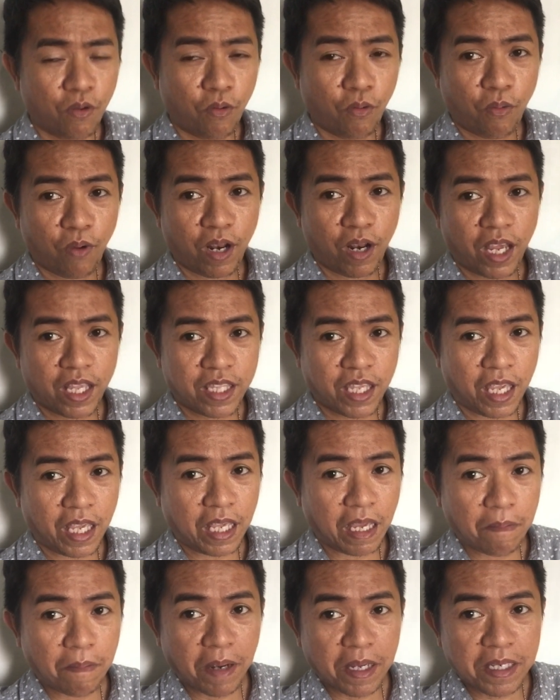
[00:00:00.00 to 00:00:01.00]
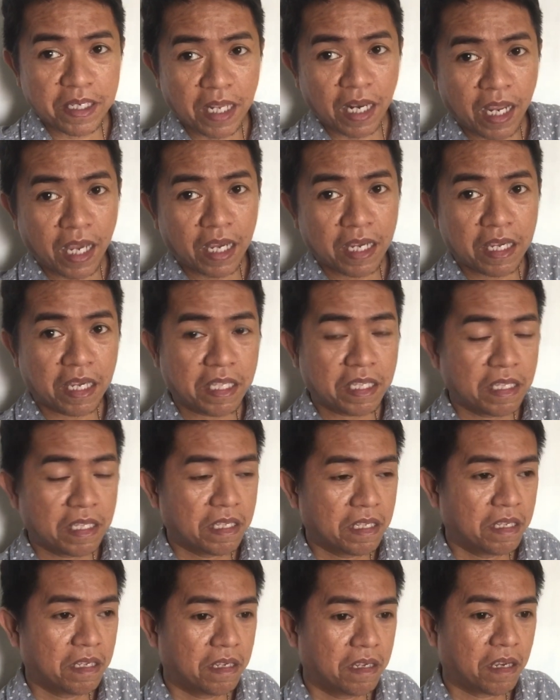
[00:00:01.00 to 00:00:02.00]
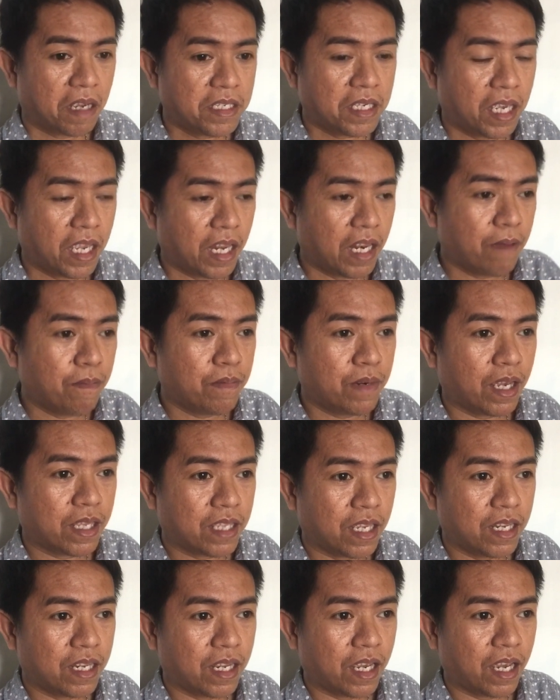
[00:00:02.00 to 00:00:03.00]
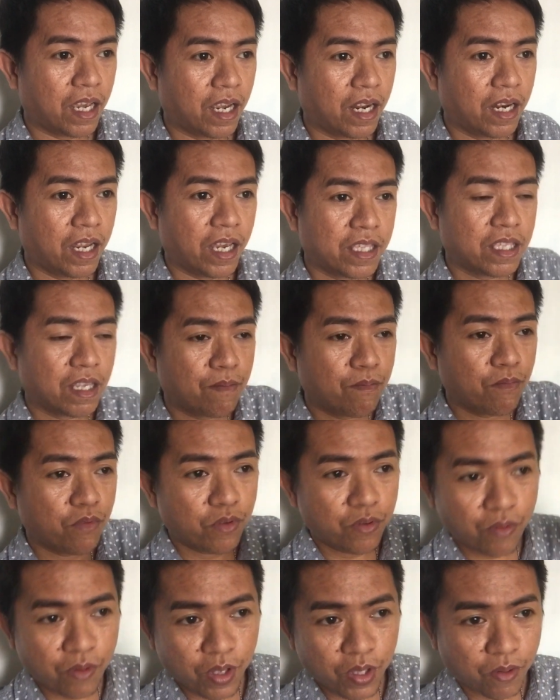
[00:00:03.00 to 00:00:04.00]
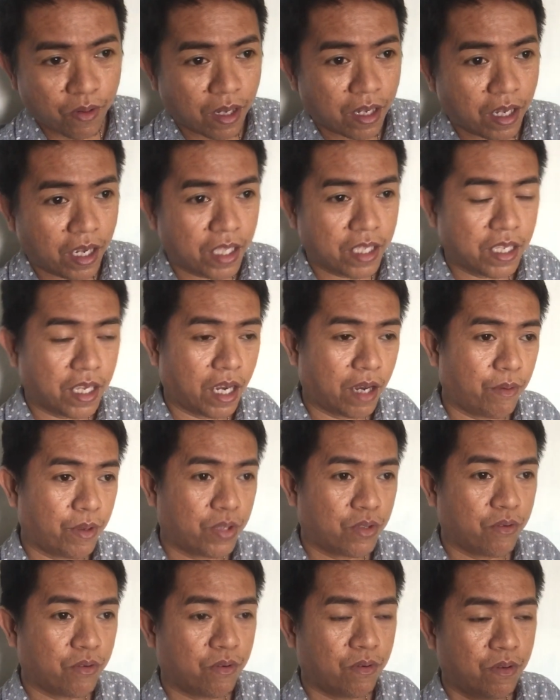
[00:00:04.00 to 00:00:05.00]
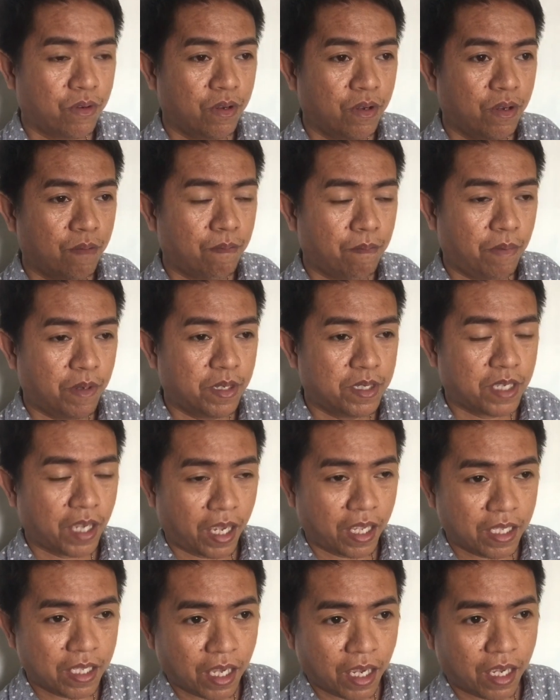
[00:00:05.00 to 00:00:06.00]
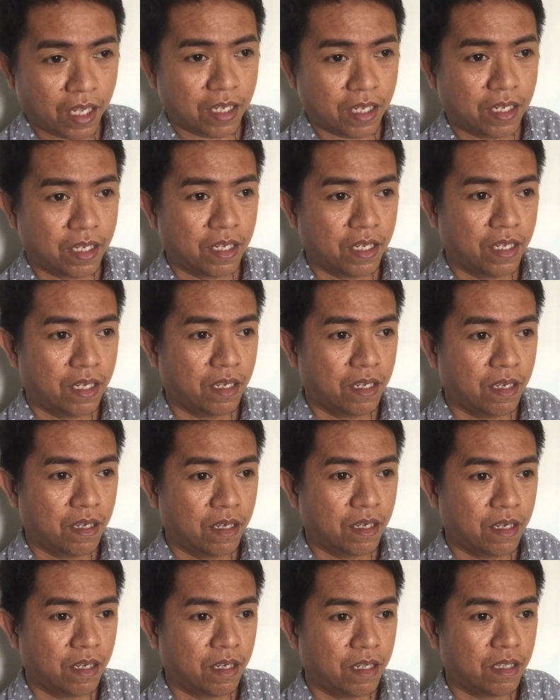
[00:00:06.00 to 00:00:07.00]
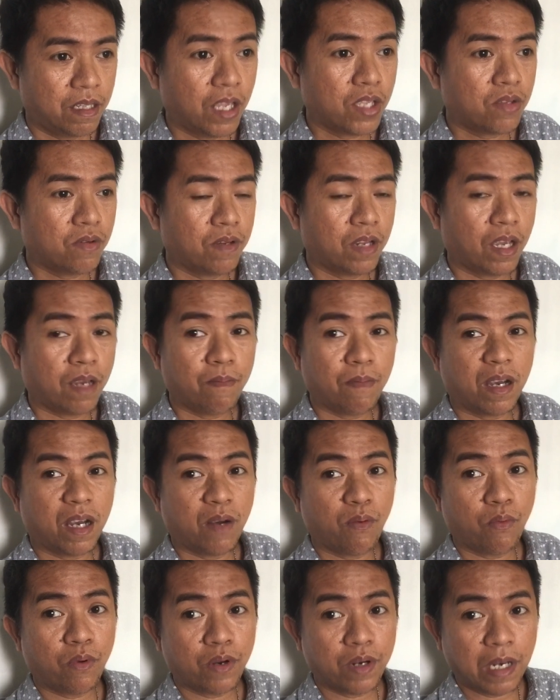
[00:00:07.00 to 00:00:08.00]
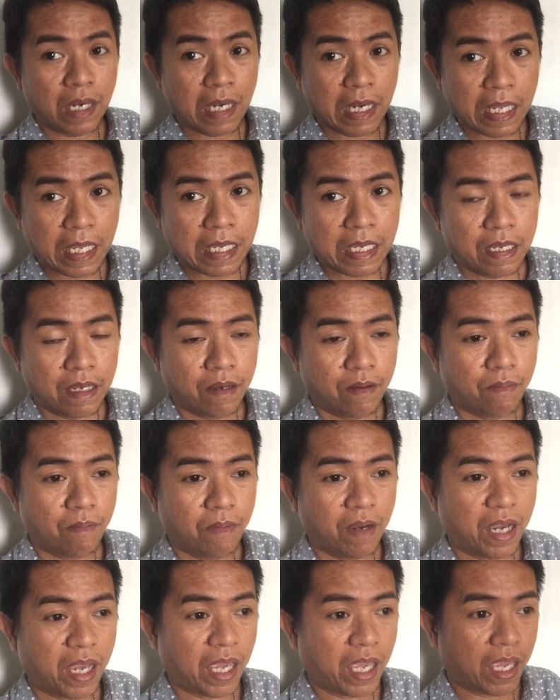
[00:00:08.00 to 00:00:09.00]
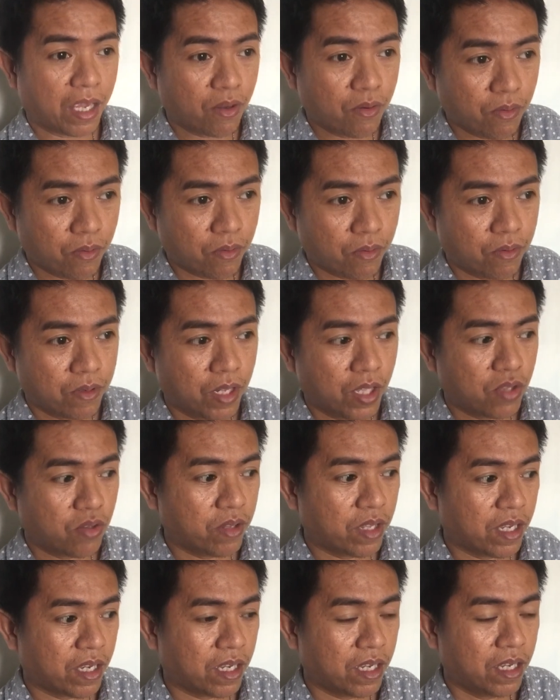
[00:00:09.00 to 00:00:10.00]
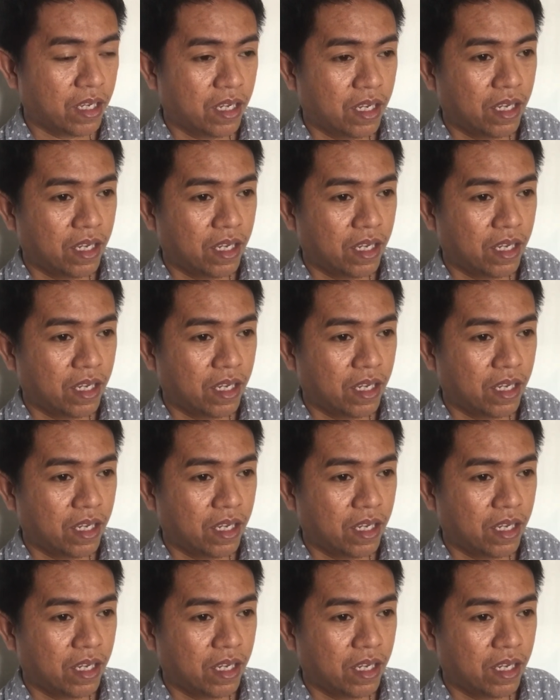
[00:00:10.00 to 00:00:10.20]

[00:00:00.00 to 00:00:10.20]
Kung wala tayong gabay sa langit. Kasi alam natin na ang lahat ng mundo nito kang God to. Beside yan, dito na mga worldly, mga ego, dito na